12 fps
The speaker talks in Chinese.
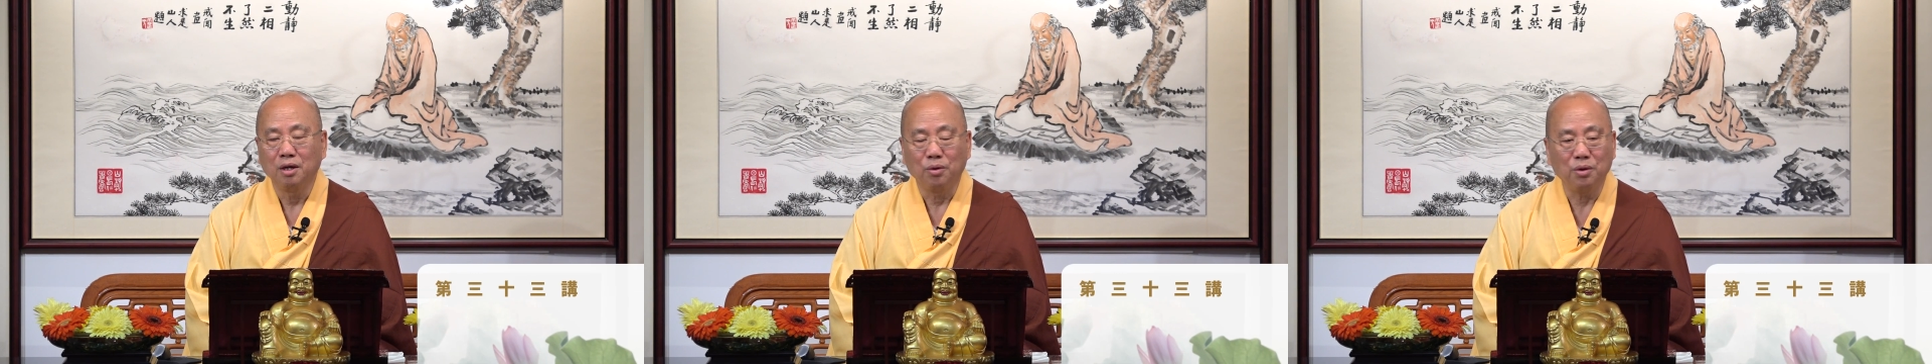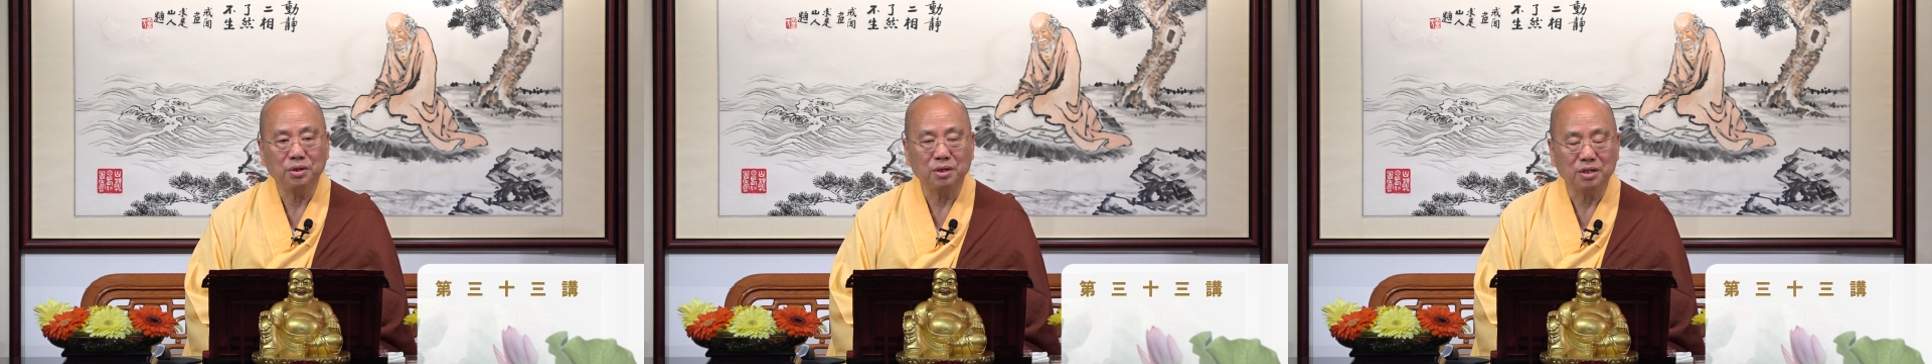
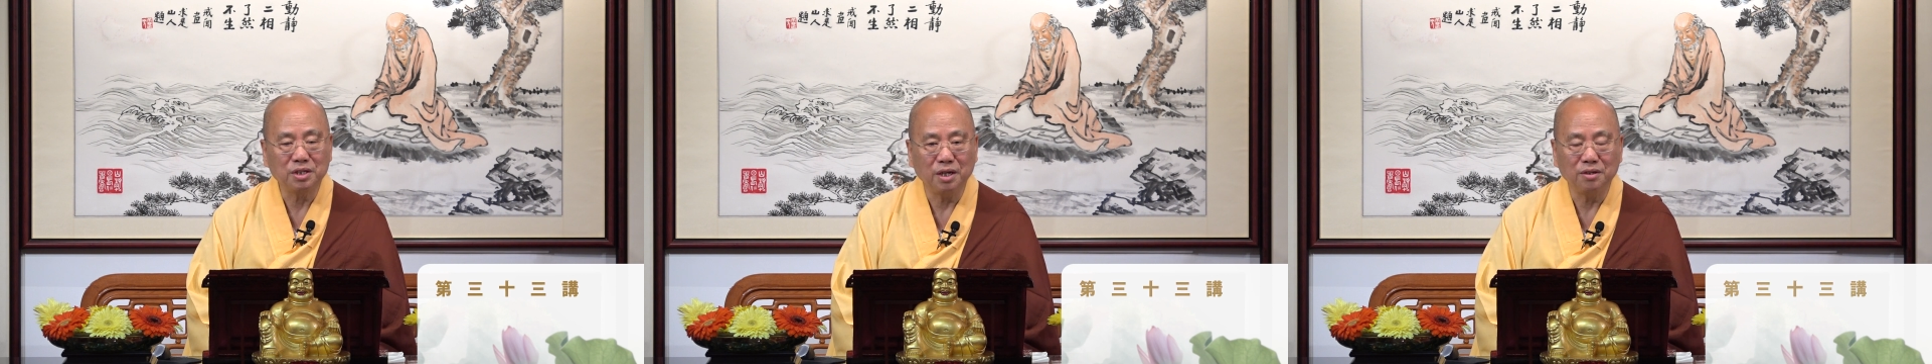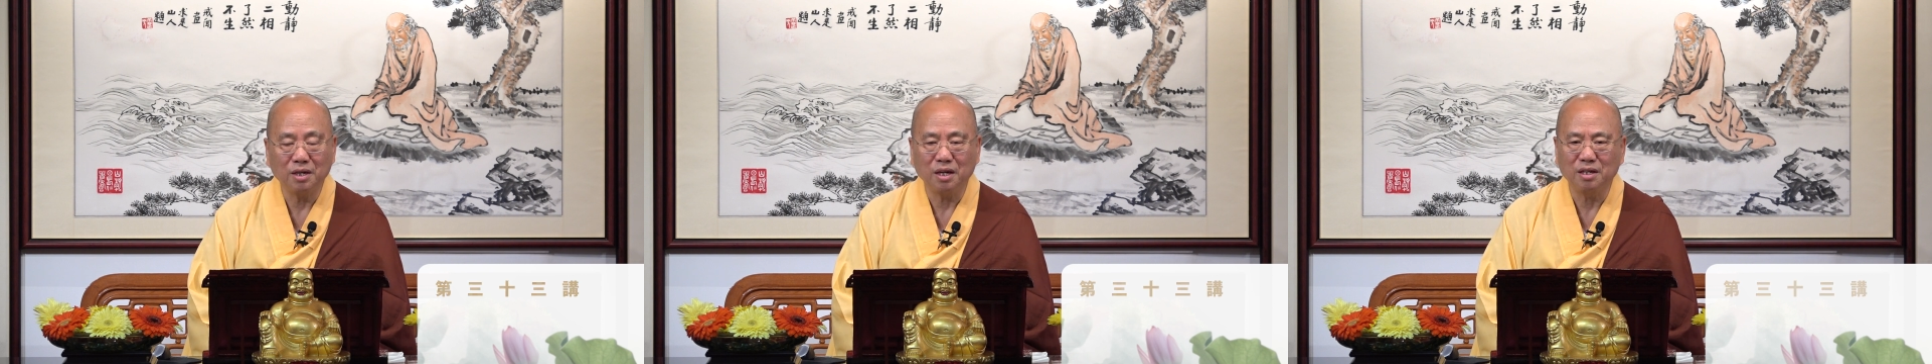而且
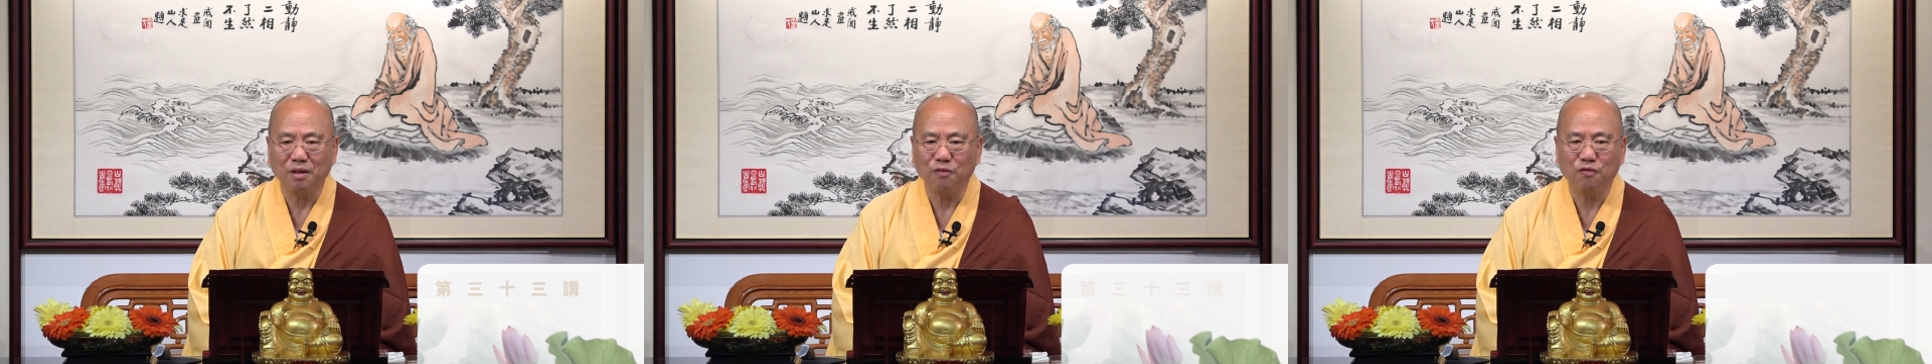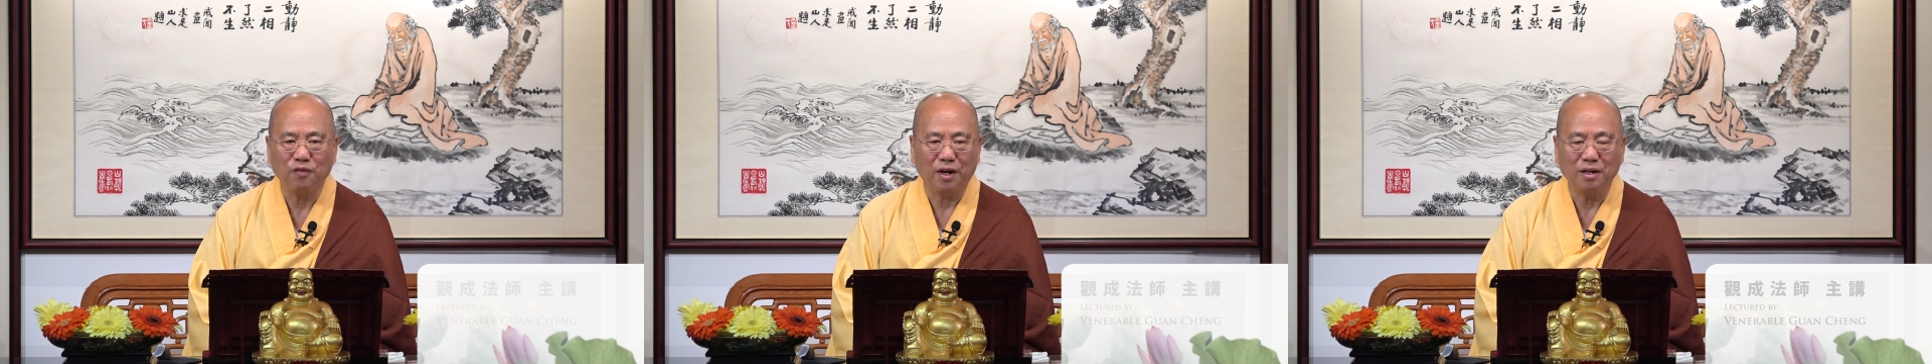现在的人
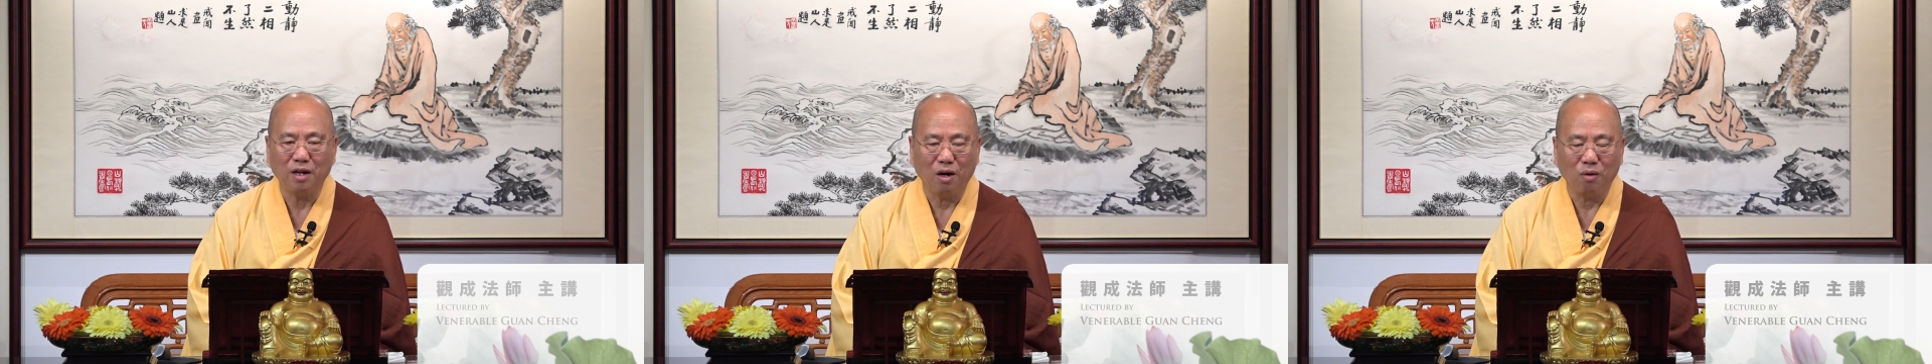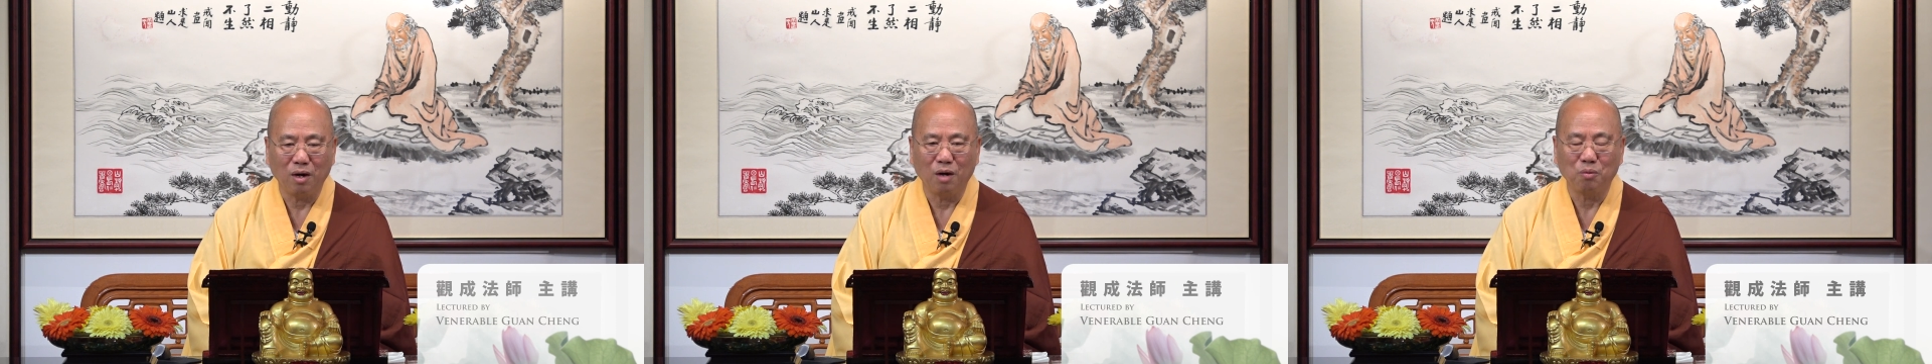烦恼啊，